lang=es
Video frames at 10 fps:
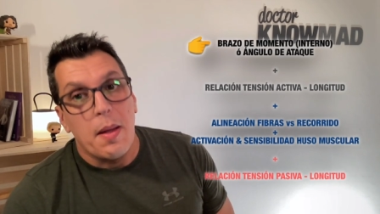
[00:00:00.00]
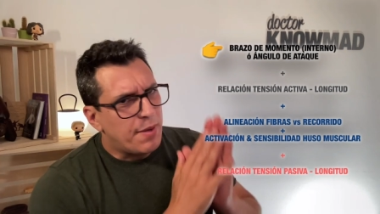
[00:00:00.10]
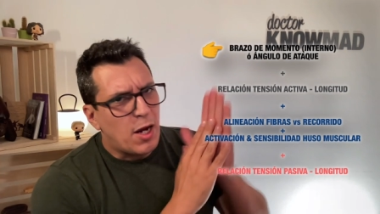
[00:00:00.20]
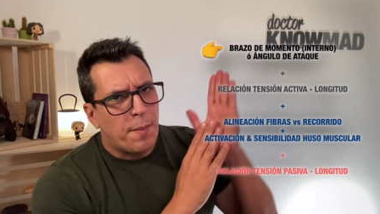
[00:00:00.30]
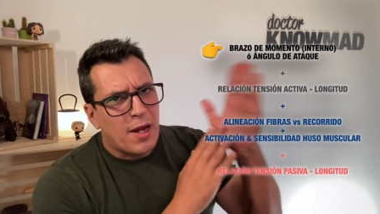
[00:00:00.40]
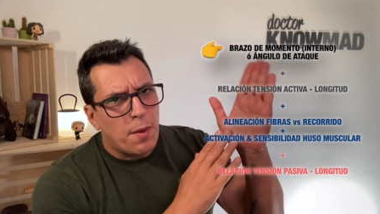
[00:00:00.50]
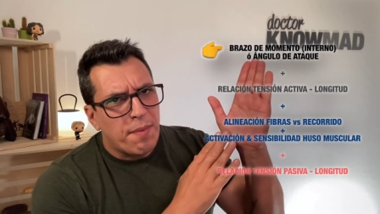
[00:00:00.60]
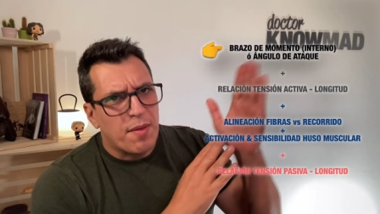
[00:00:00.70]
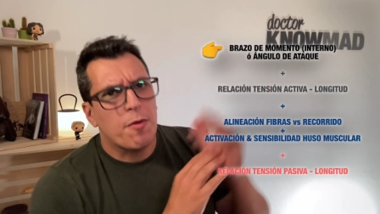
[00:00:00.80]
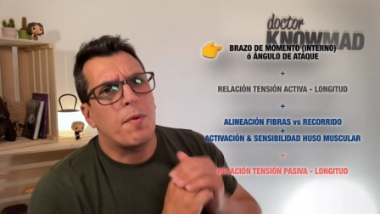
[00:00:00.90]
Piano a piano
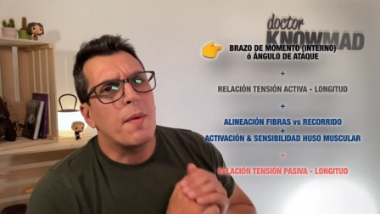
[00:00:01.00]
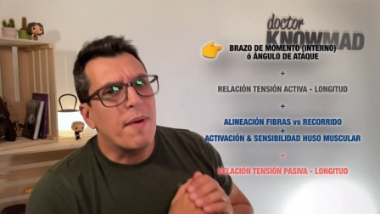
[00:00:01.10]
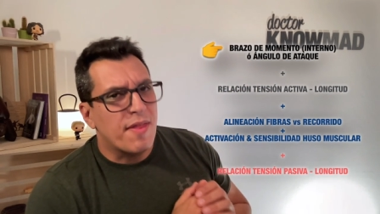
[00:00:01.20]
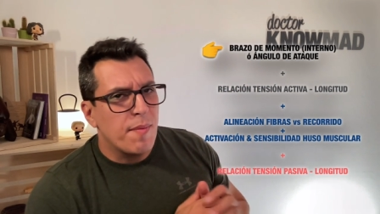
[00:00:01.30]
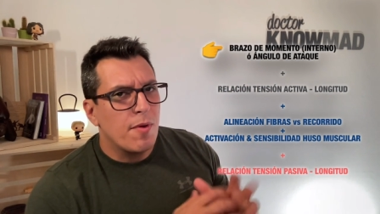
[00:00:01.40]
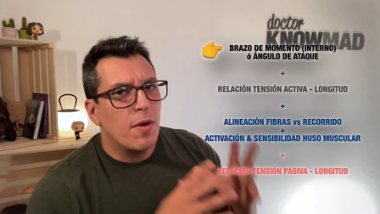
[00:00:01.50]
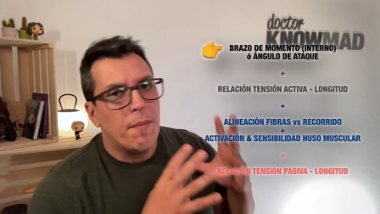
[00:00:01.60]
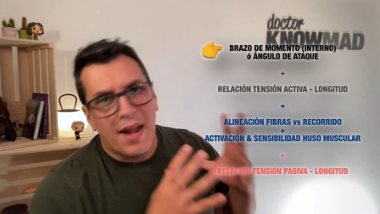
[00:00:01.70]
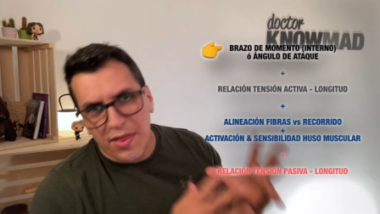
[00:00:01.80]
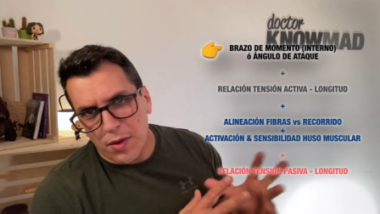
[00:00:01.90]
empezamos por el principio,
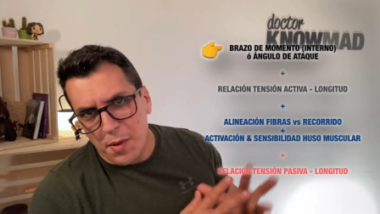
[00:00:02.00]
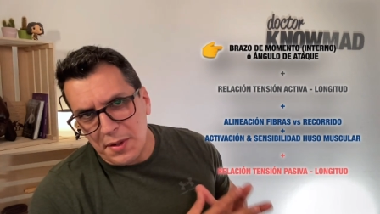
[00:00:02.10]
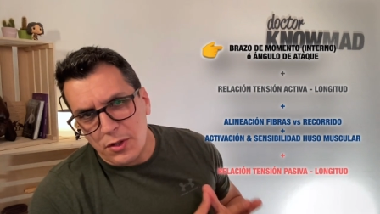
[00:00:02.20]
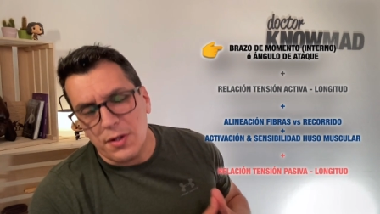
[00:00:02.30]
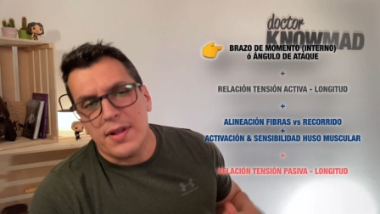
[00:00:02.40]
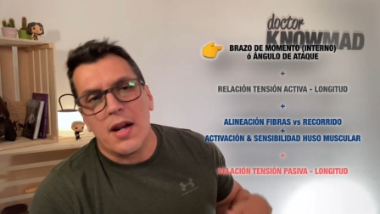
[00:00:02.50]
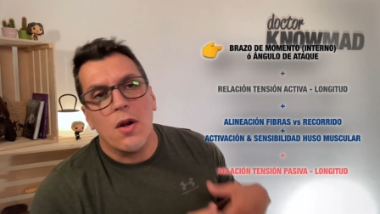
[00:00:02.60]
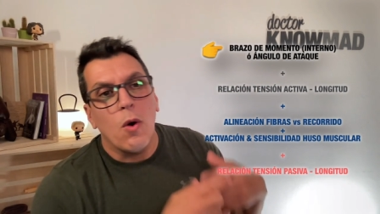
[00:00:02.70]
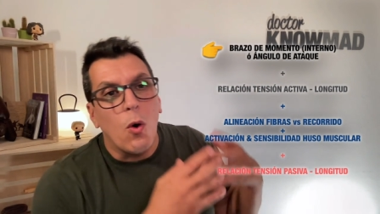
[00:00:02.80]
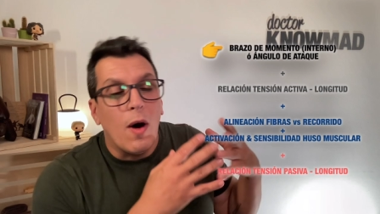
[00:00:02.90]
el brazo de momento
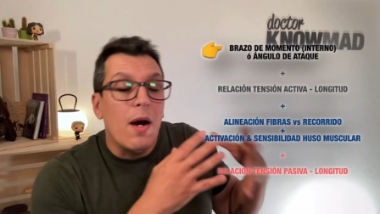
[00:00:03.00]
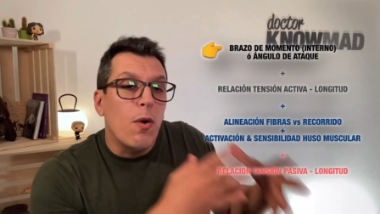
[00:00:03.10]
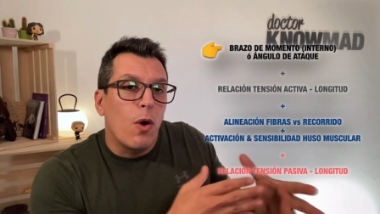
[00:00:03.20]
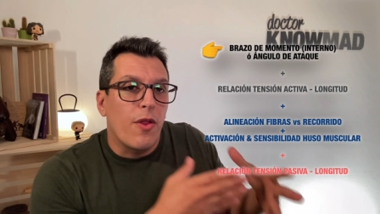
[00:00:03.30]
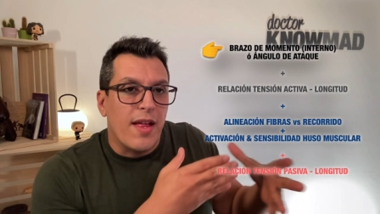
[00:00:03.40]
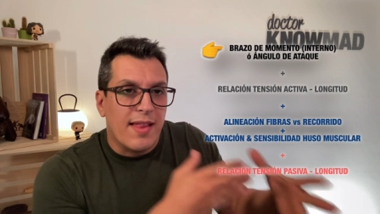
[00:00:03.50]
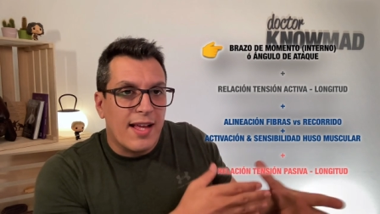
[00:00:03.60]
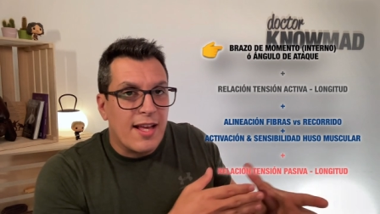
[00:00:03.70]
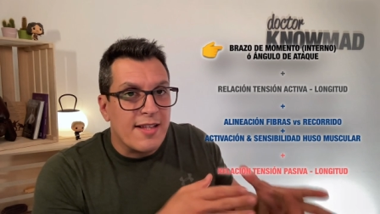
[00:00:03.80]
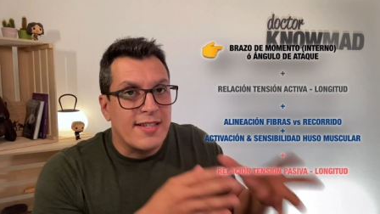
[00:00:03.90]
interno o ángulo de ataque,